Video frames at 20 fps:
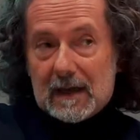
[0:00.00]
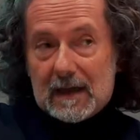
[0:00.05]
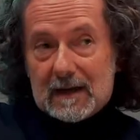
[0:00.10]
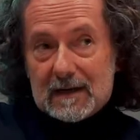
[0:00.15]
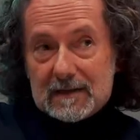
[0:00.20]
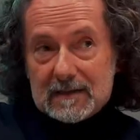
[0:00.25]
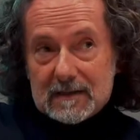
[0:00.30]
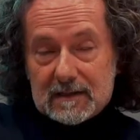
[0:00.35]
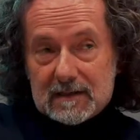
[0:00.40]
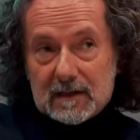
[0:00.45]

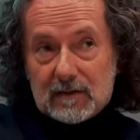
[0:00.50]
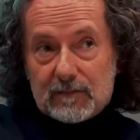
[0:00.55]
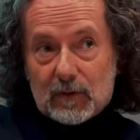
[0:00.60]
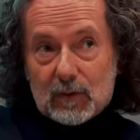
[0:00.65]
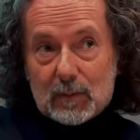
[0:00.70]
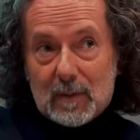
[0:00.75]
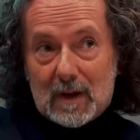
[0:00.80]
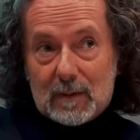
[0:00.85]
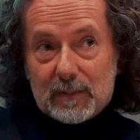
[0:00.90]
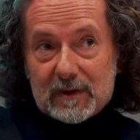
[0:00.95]
Et les systèmes
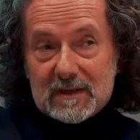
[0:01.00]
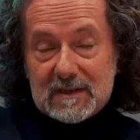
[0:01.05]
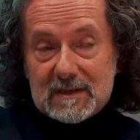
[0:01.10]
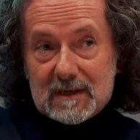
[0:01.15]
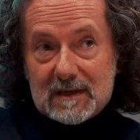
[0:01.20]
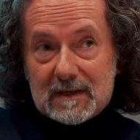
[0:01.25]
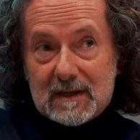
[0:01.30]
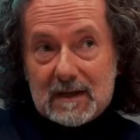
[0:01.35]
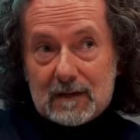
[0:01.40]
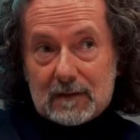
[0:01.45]
formels
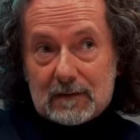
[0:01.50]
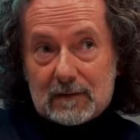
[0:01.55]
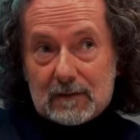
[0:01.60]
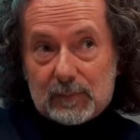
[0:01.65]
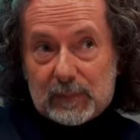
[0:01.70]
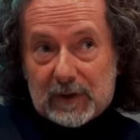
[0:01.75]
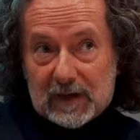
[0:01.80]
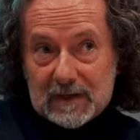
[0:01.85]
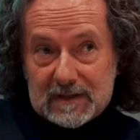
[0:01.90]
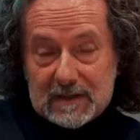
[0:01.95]
précédents,
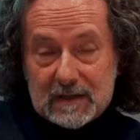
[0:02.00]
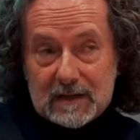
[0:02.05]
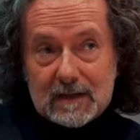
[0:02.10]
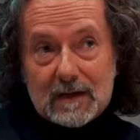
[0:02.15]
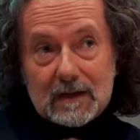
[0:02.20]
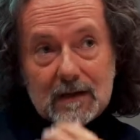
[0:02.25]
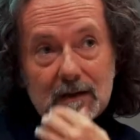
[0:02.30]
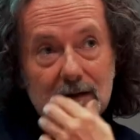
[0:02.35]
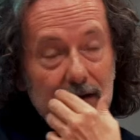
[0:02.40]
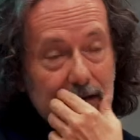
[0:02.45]

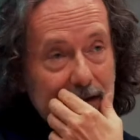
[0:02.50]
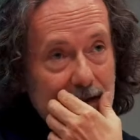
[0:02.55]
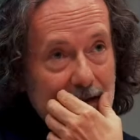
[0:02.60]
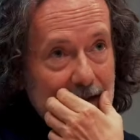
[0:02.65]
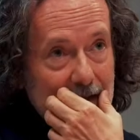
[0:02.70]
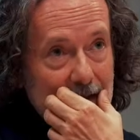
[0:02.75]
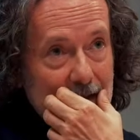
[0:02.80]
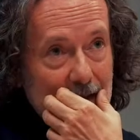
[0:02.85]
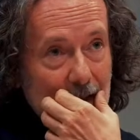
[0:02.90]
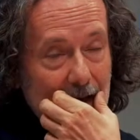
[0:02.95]
précédents
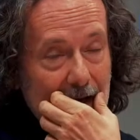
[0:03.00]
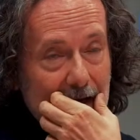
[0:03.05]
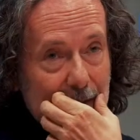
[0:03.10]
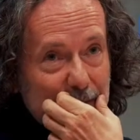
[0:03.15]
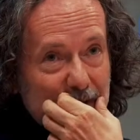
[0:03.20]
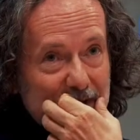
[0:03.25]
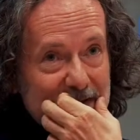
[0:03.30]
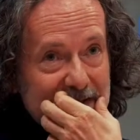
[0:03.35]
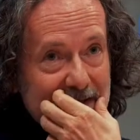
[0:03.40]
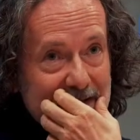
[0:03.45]
qui
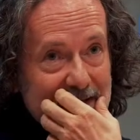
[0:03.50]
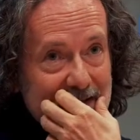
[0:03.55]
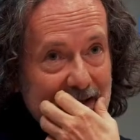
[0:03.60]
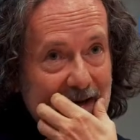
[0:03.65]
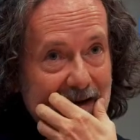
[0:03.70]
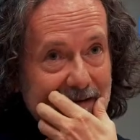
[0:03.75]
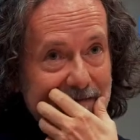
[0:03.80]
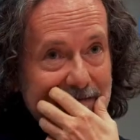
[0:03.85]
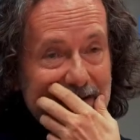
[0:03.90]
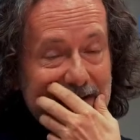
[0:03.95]

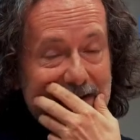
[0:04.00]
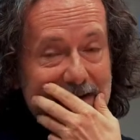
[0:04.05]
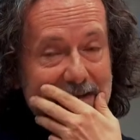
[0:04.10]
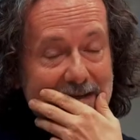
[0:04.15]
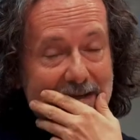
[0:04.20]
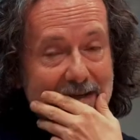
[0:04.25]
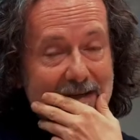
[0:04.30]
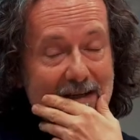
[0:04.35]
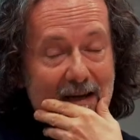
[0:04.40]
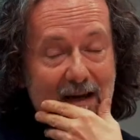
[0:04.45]
représentaient la ville,
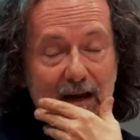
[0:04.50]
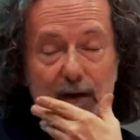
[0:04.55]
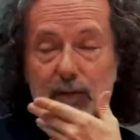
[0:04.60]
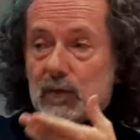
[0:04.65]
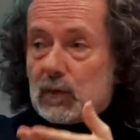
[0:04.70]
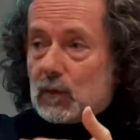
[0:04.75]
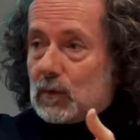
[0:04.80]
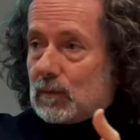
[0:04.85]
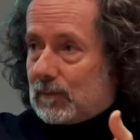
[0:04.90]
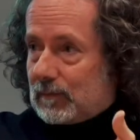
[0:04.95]
c'était la
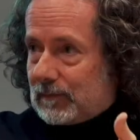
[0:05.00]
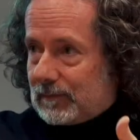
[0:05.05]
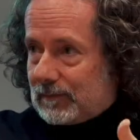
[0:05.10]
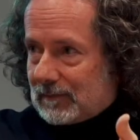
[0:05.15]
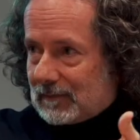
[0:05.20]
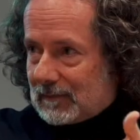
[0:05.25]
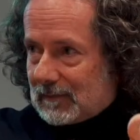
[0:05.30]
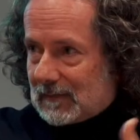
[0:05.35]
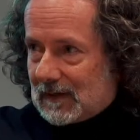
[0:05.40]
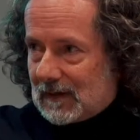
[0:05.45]
vue.
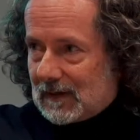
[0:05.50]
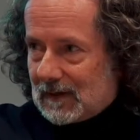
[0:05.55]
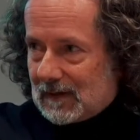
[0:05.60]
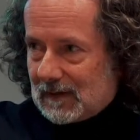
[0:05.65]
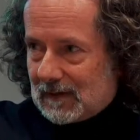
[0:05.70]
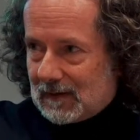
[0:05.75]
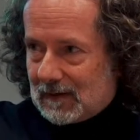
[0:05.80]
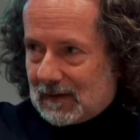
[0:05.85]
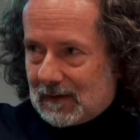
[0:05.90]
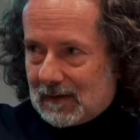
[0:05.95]

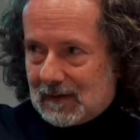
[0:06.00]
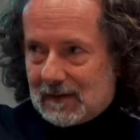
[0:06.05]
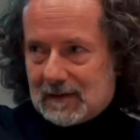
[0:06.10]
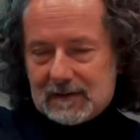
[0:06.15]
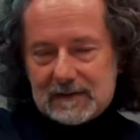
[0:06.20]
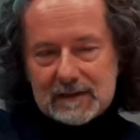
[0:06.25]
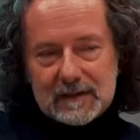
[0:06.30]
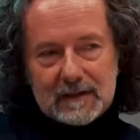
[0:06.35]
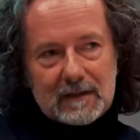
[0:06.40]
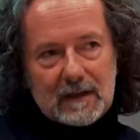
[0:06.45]

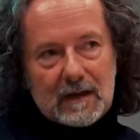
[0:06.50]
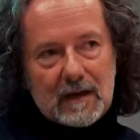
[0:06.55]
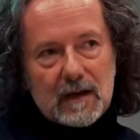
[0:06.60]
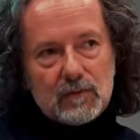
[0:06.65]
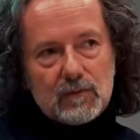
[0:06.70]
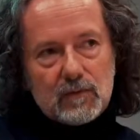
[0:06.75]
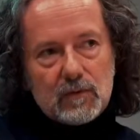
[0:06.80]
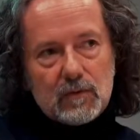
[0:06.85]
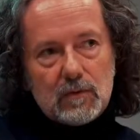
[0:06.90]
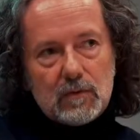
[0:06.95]
Hein, c'était
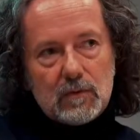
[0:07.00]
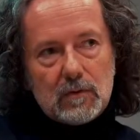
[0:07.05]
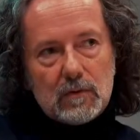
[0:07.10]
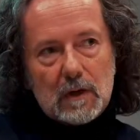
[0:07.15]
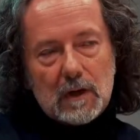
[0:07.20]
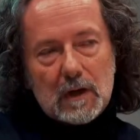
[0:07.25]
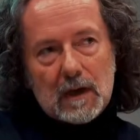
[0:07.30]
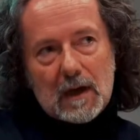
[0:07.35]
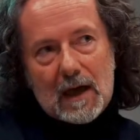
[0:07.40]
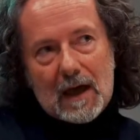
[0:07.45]
la vue.